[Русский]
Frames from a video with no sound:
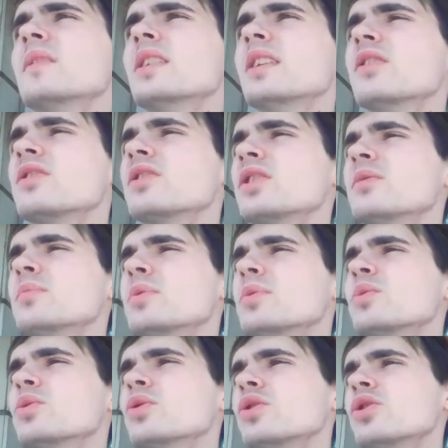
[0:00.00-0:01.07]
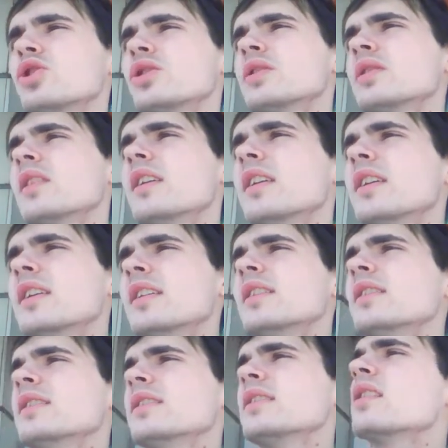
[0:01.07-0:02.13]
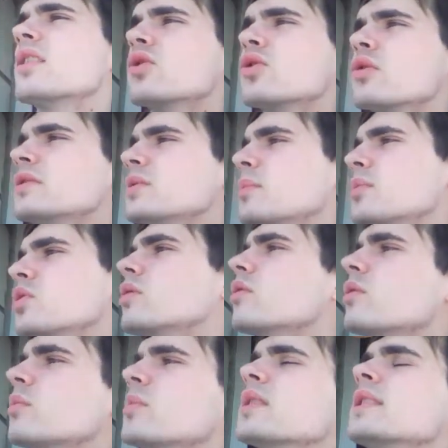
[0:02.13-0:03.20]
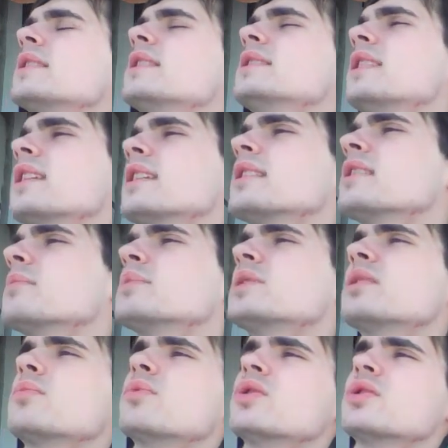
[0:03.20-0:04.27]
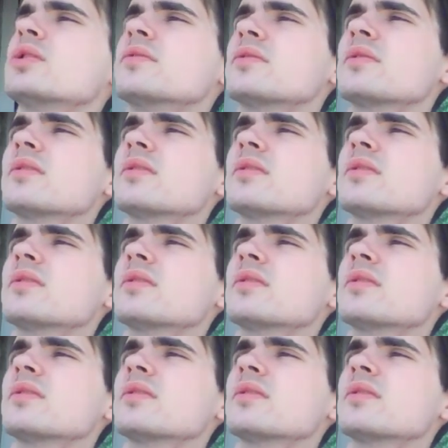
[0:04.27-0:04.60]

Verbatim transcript: Я вот не помню точно, на то время у него было 13 просмотров.